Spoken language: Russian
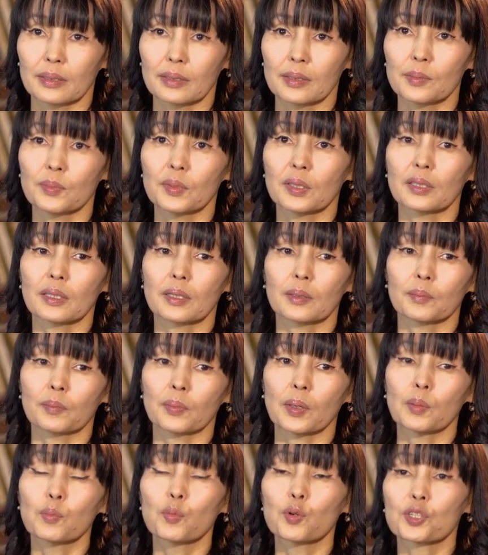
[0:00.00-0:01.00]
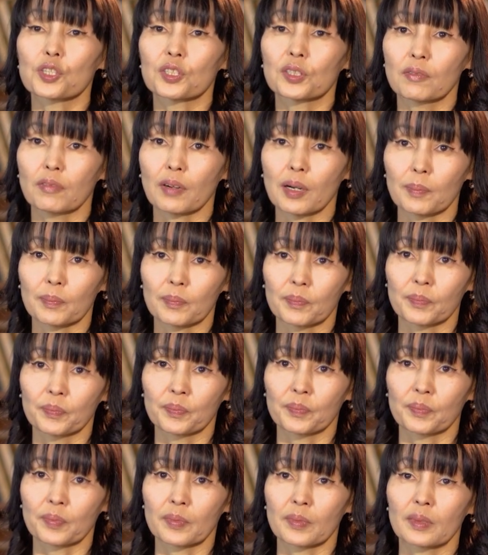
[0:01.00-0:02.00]
именно поможет вам
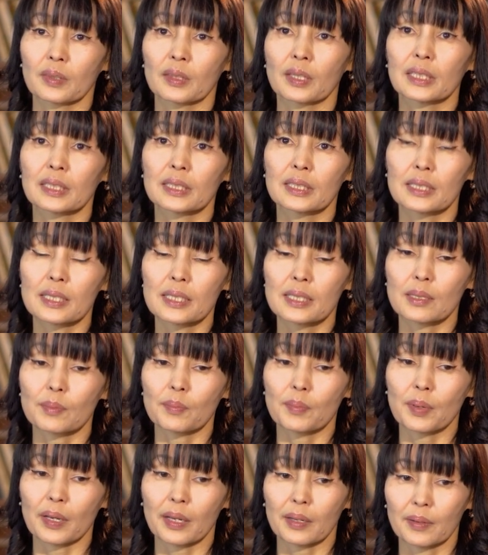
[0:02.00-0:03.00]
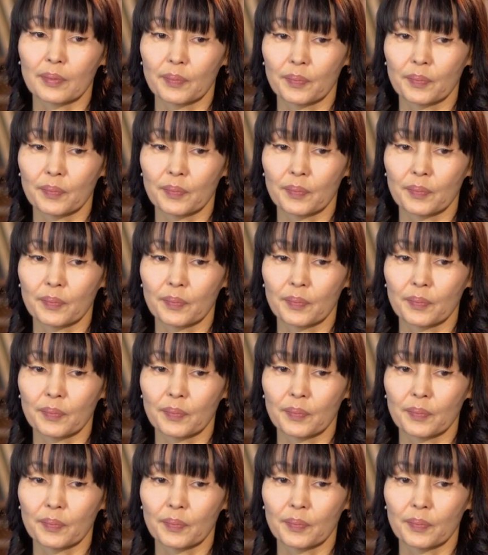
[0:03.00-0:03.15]
найти себя